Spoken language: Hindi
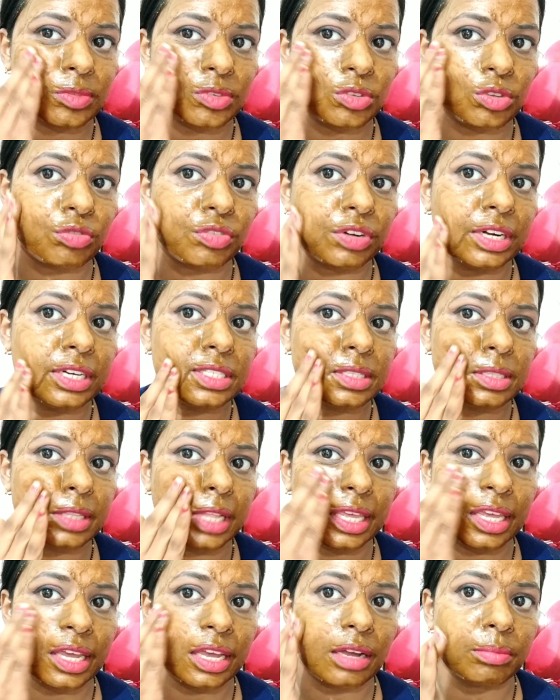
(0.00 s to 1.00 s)
सो so फ्रेंड्स
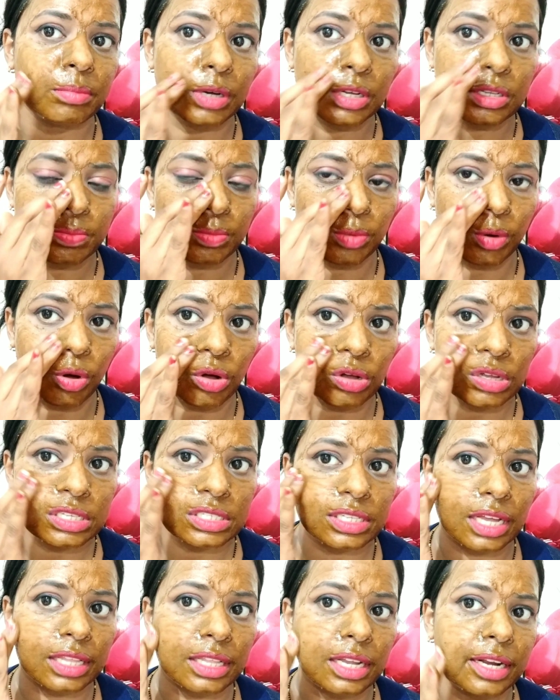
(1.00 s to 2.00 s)
देखिए बस
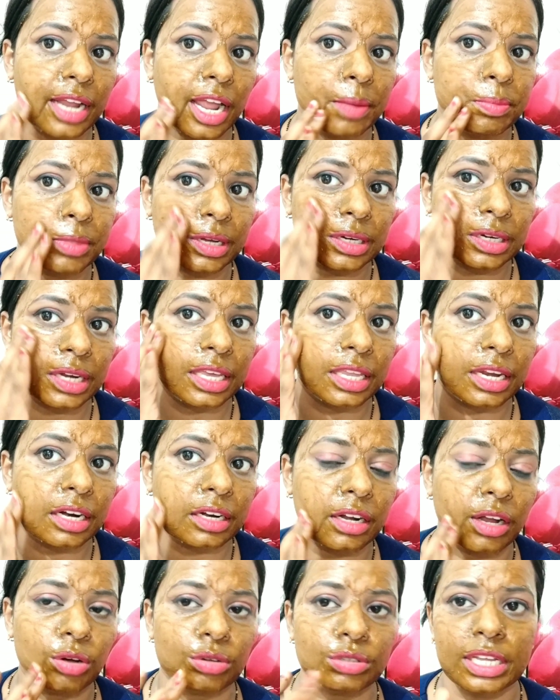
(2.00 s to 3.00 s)
बहुत ज्यादा टाइम तक नहीं
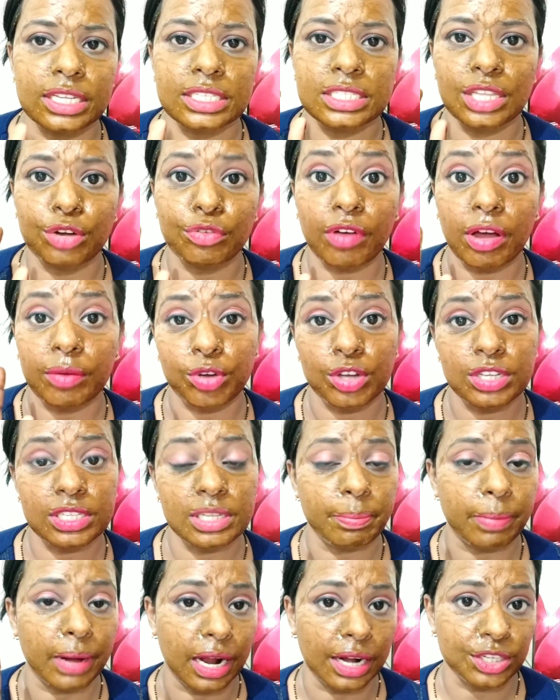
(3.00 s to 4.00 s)
रखना होता है सिर्फ आपको
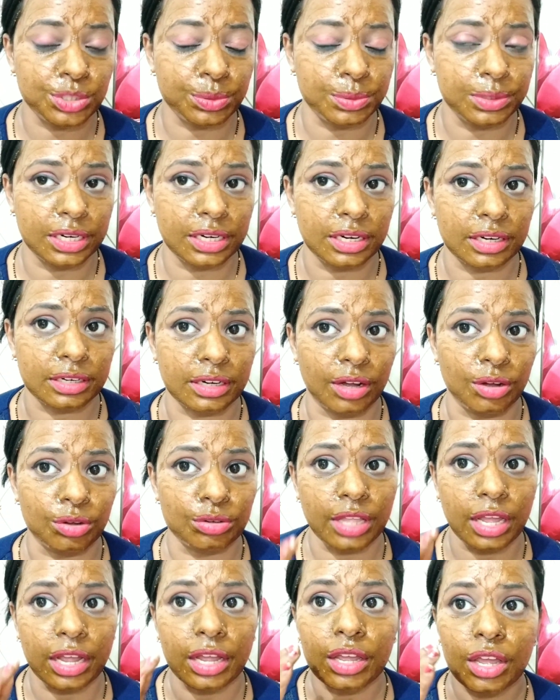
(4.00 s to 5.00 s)
इसे पांच मिनट रखना
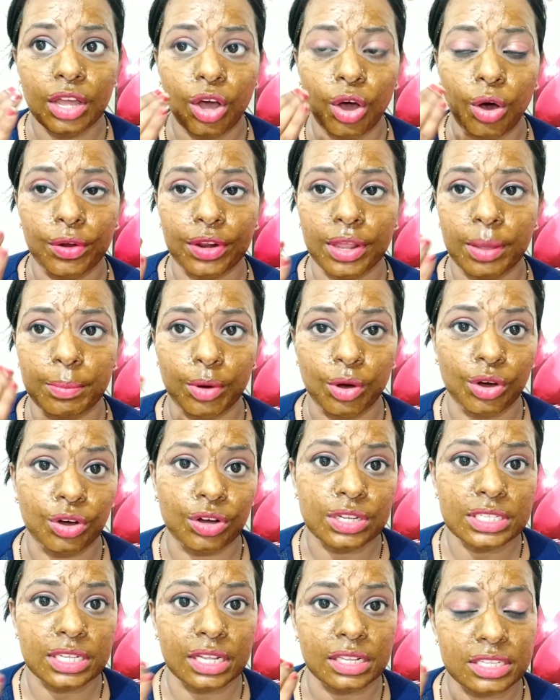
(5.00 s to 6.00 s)
होता है और ये
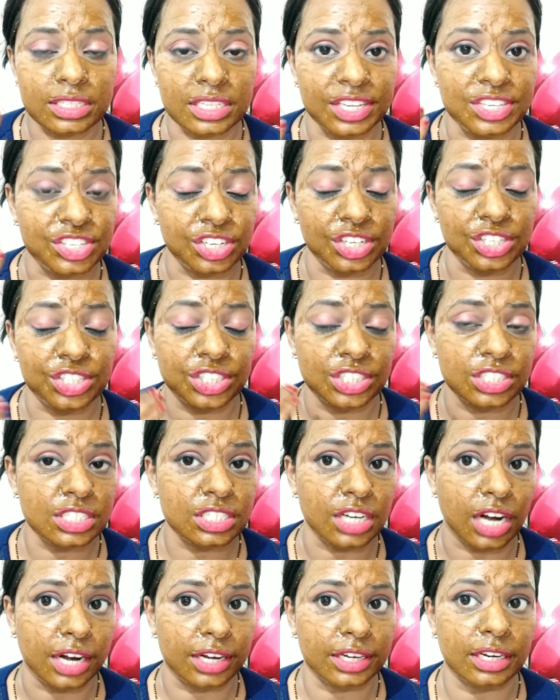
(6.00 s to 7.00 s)
बहुत ज्यादा सेंसेशन
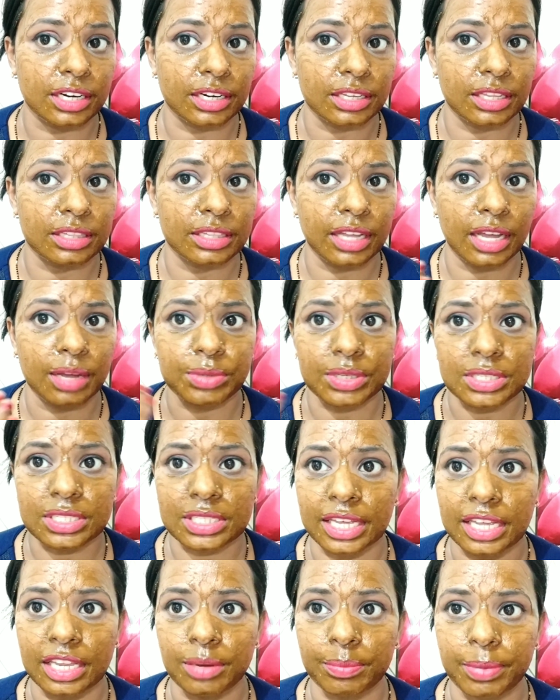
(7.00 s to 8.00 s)
स्टार्ट कर देती है आपके
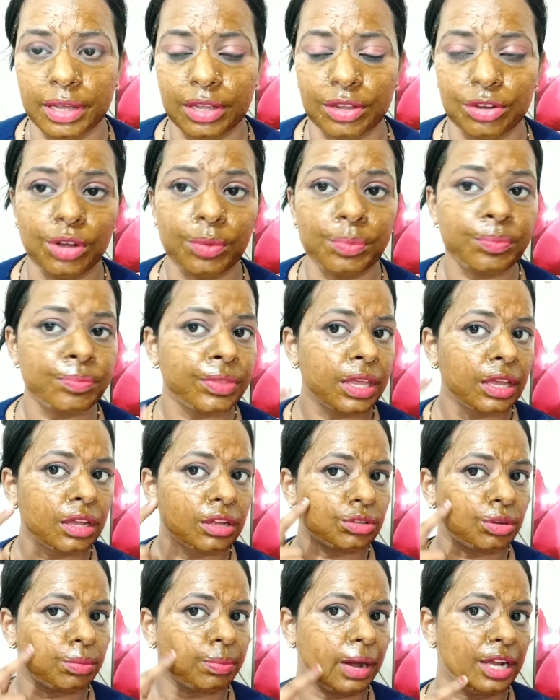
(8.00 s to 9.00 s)
स्किन पे यू नो
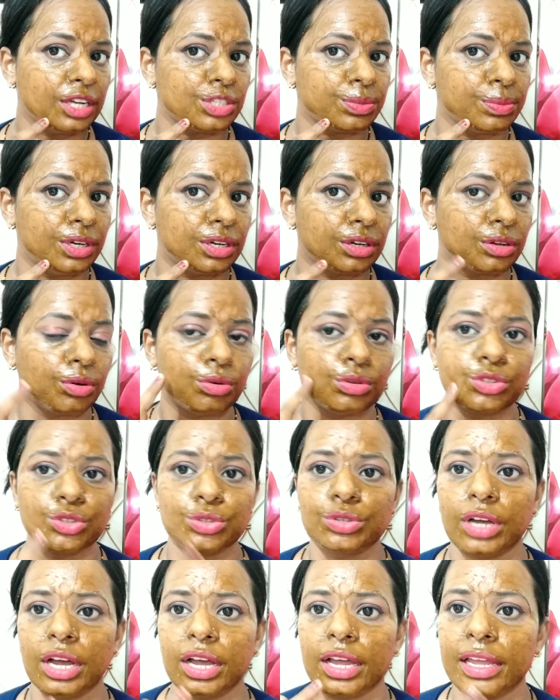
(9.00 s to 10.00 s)
तो पांच मिनट हो
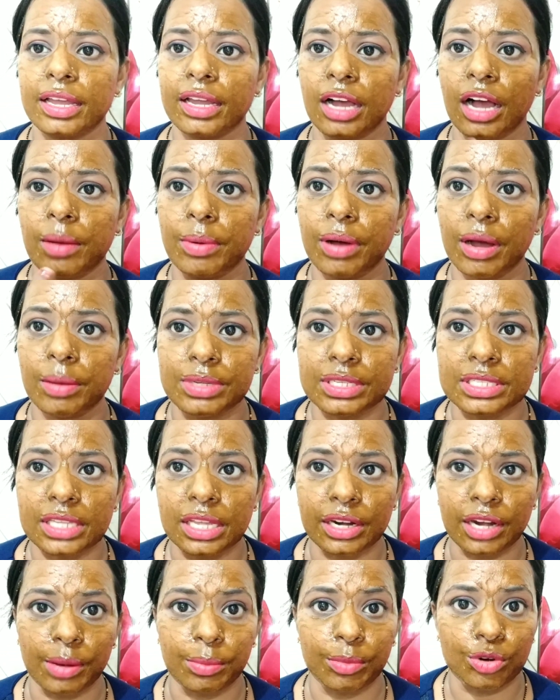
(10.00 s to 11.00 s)
चुका है अब हम
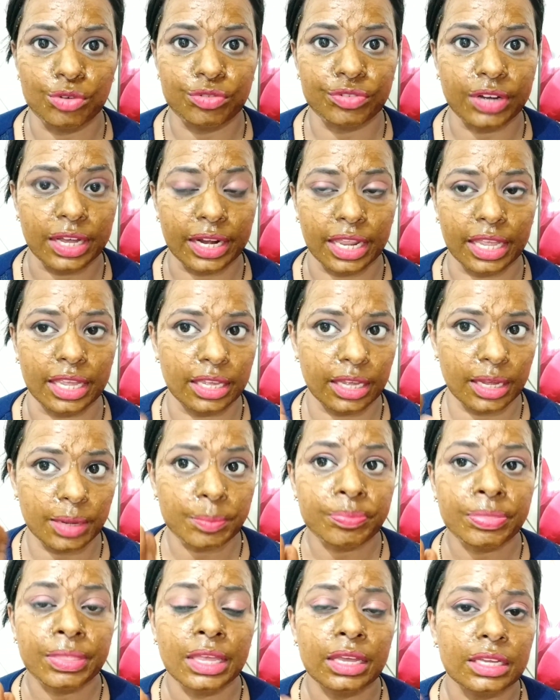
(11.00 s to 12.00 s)
इसे रिमूव करेंगे
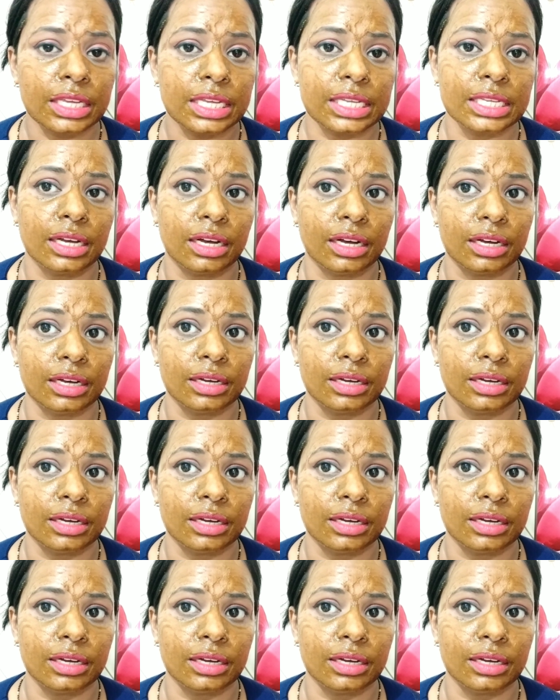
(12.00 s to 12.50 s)
कि